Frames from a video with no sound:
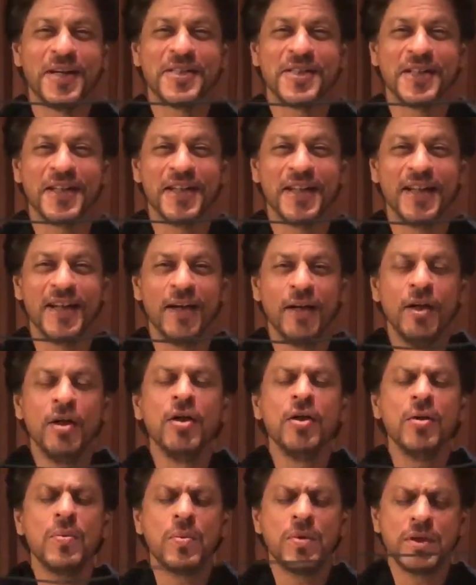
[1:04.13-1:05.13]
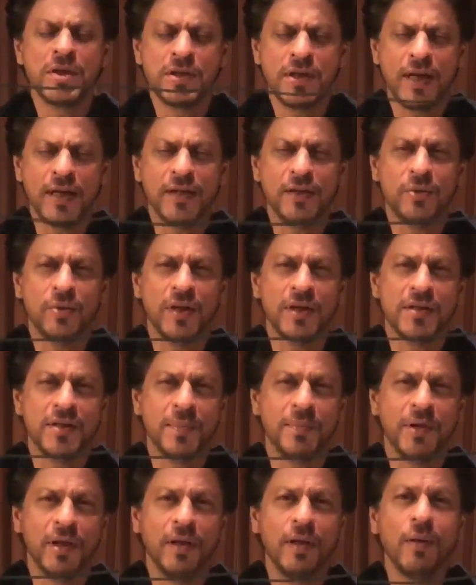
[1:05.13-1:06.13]
जो हरा सकेगा वो इस चैलेंज
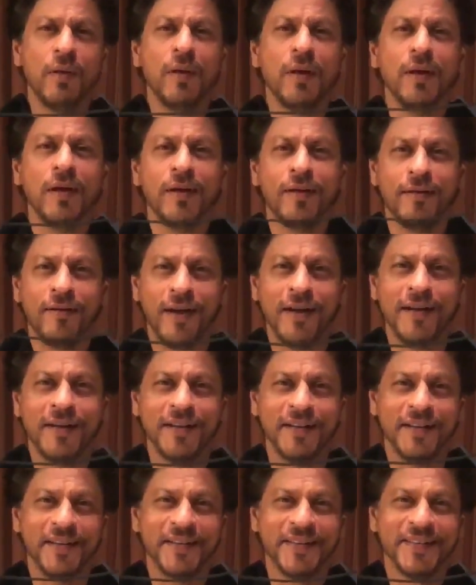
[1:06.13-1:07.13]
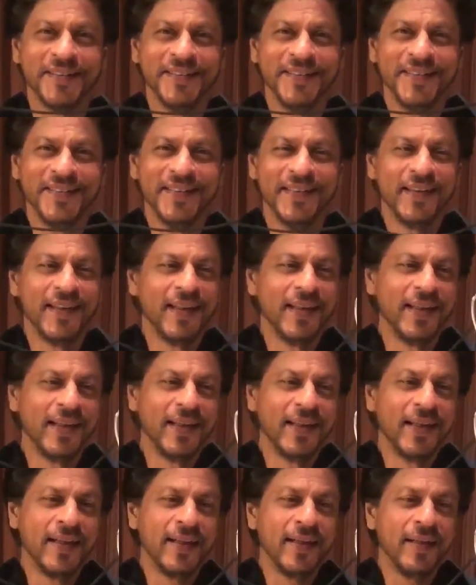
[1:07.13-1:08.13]
को एक्सेप्ट करे और ट्राई करे
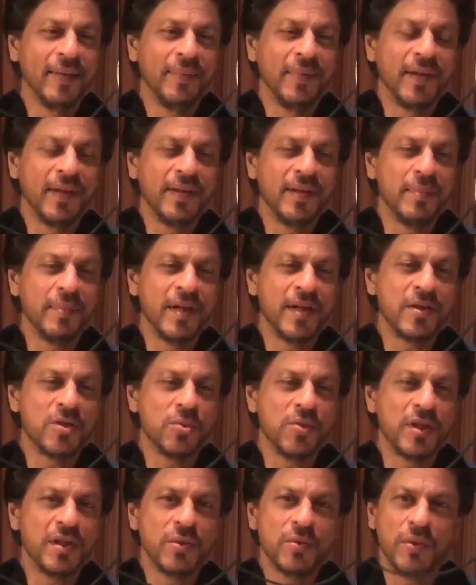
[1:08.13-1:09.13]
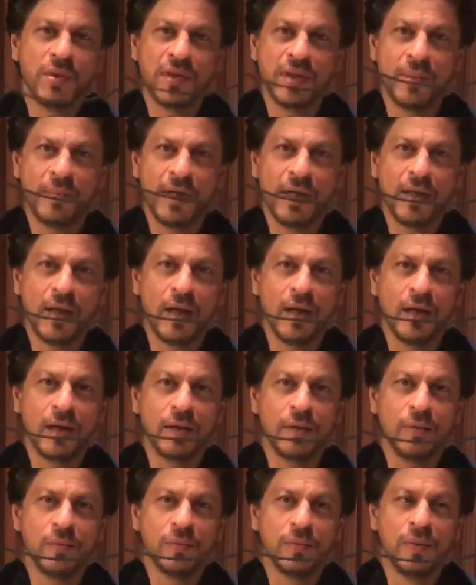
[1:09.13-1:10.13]
मेरी इतनी बड़ी सुई क्यों और इतना बड़ा
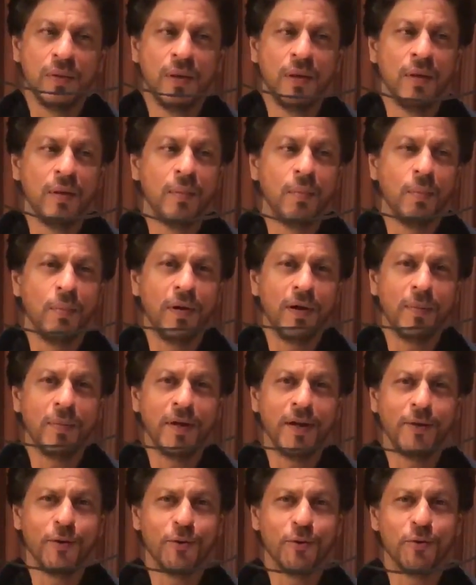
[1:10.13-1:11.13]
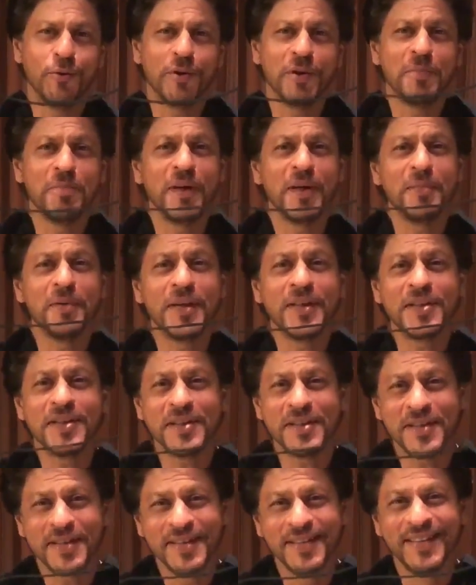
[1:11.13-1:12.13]
धागा क्यों बड़े बड़े लोगों की बड़ी
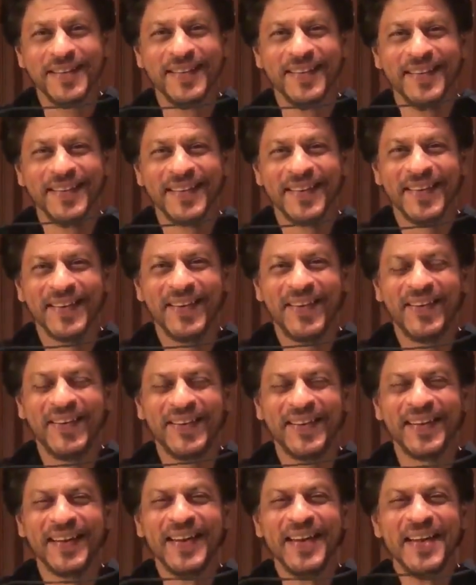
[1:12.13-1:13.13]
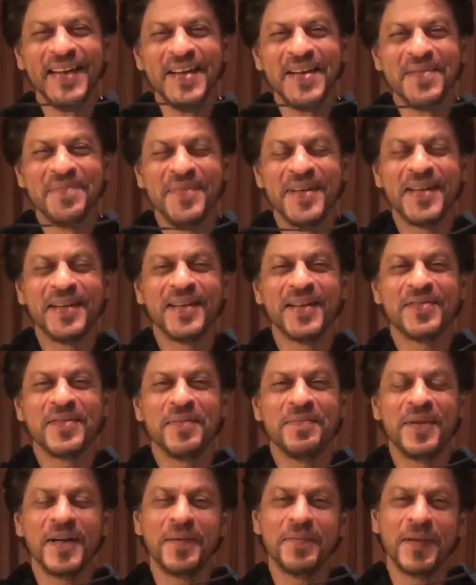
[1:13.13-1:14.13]
बड़ी चीज़ें और मेरी
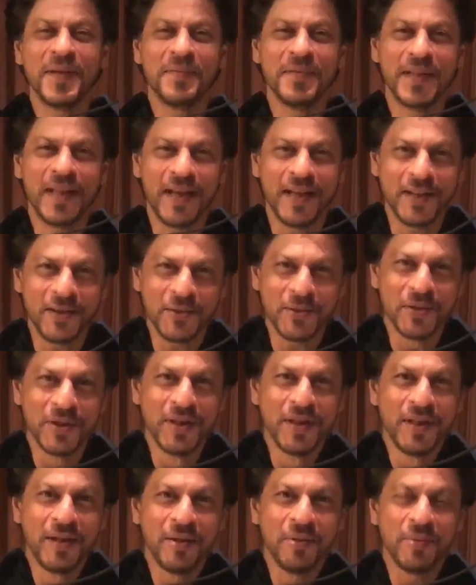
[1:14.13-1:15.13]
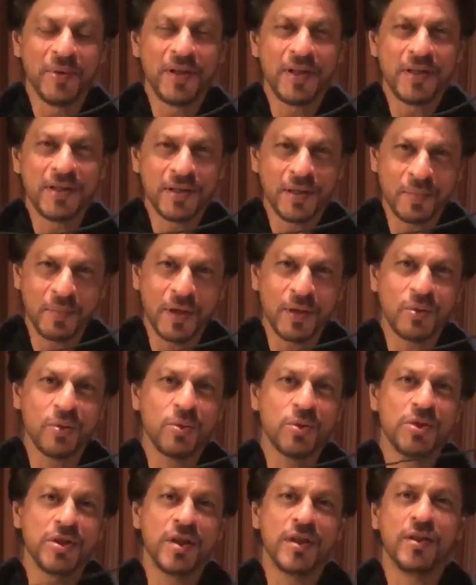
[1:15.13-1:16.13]
तरफ से बड़ी बड़ी बधाई हो मनीष
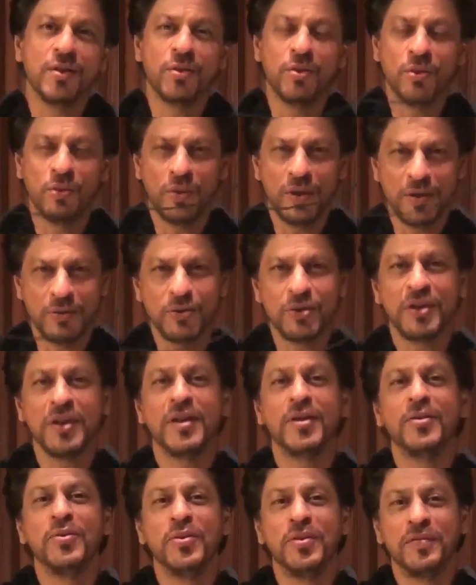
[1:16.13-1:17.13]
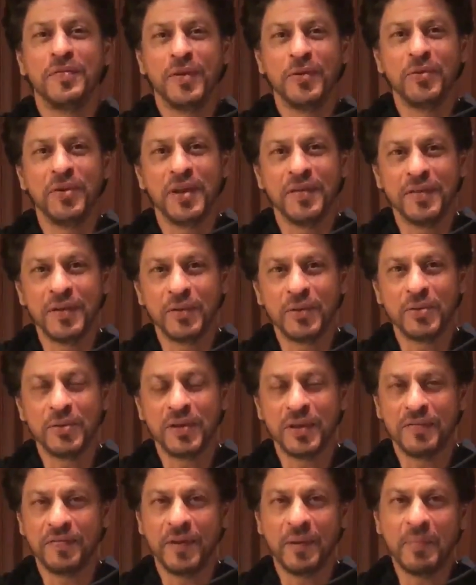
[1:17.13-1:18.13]
शर्मा को शरद को अनुष्का को और वरुण
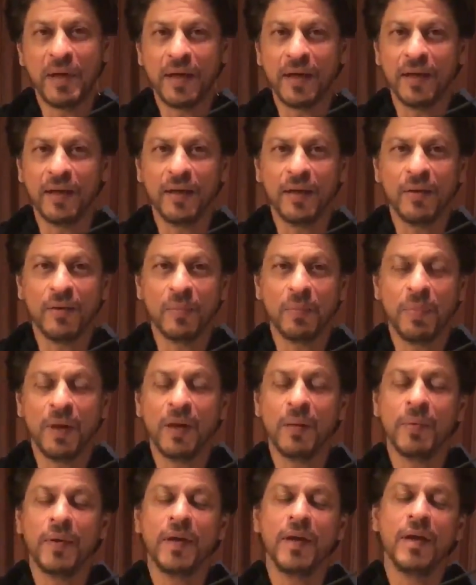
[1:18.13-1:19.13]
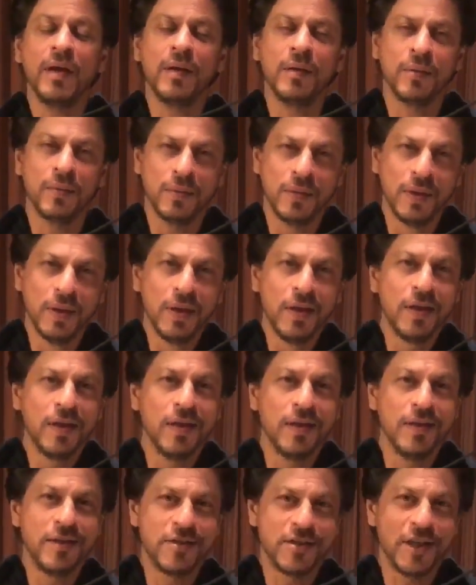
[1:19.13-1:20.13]
धवन को उनकी फिल्म आ रही है और बड़ी बड़ी हिट
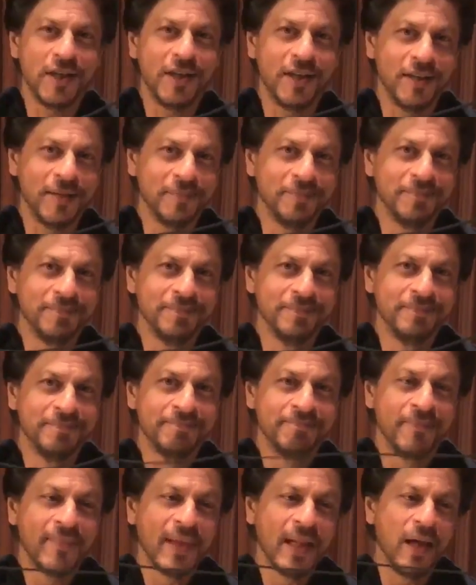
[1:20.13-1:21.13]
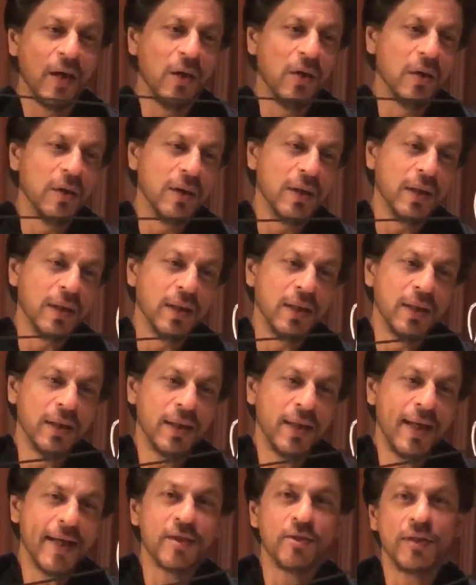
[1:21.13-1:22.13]
हो इन और
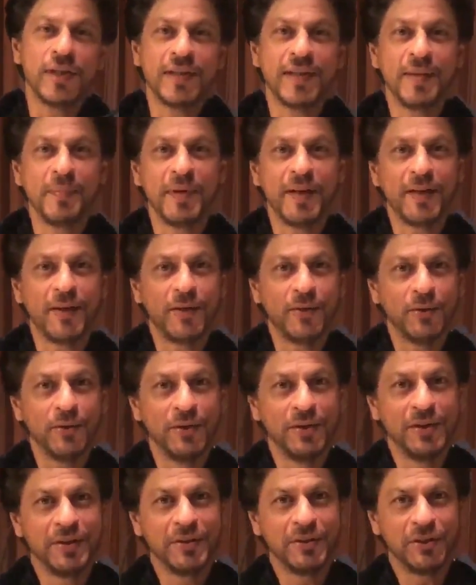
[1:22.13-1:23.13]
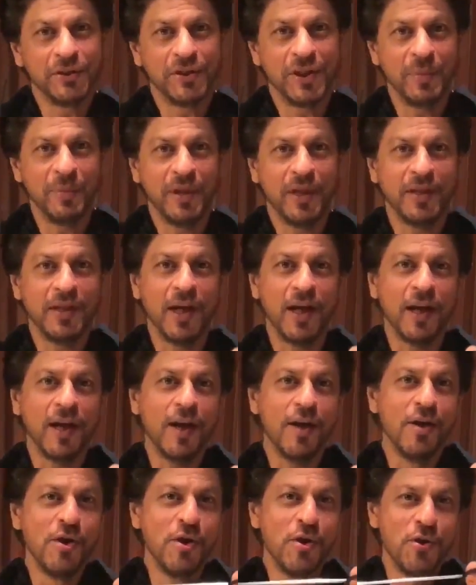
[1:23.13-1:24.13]
एक्चुअली uh, इतनी बड़ी हिट हो जितना मेरा
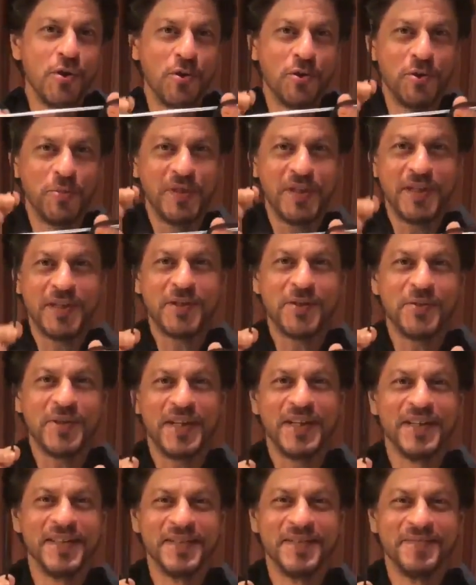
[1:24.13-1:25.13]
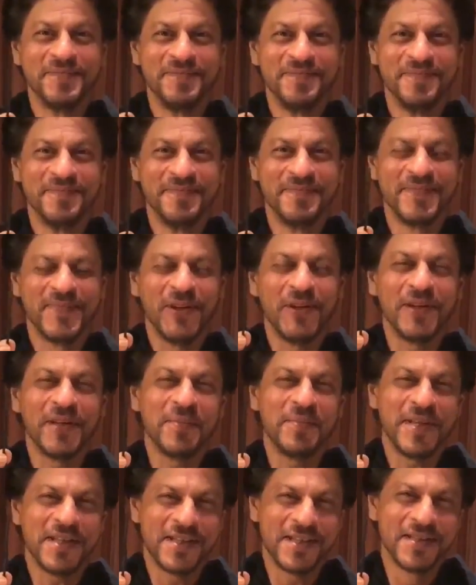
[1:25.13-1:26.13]
धागा और मेरी सुई
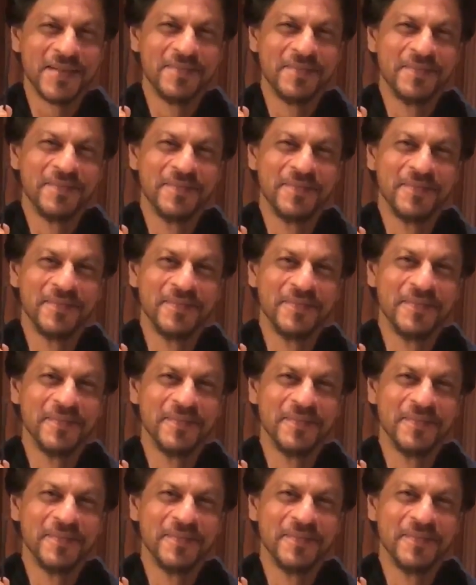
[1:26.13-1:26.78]
ऑल द बेस्ट